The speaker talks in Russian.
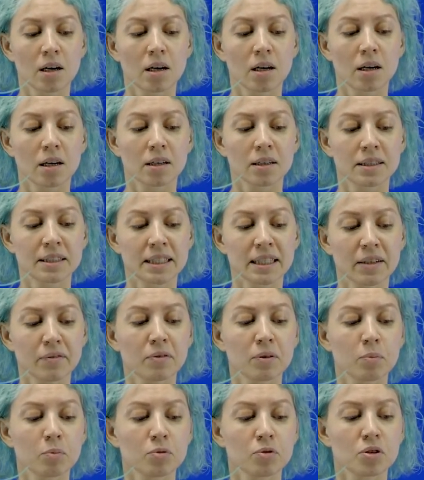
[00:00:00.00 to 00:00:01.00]
где
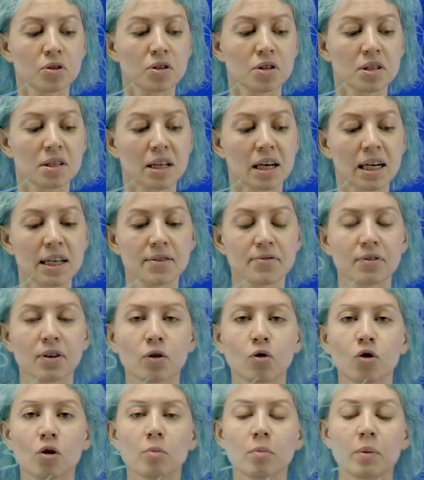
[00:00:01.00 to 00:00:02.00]
вы будете знать, в
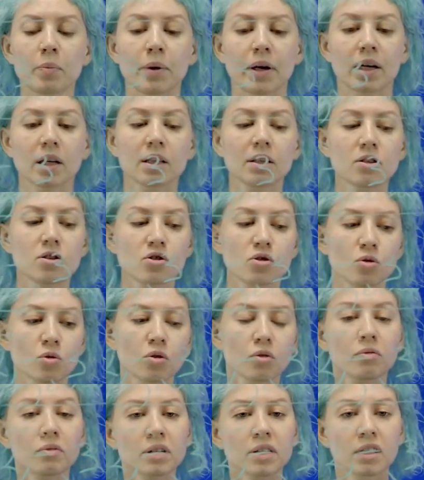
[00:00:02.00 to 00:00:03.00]
какой момент,
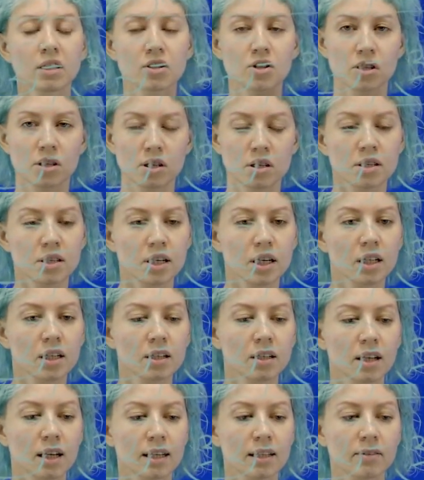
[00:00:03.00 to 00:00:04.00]
что вы должны сделать
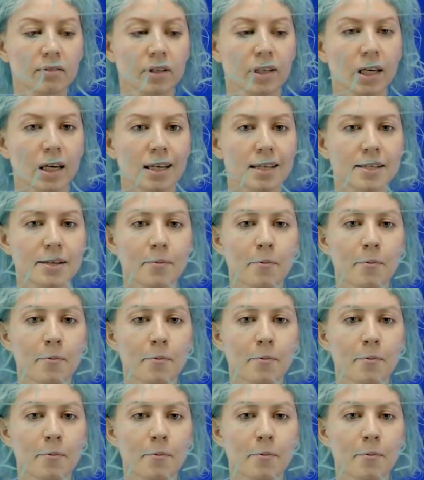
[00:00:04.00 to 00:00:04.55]
для этого кейса.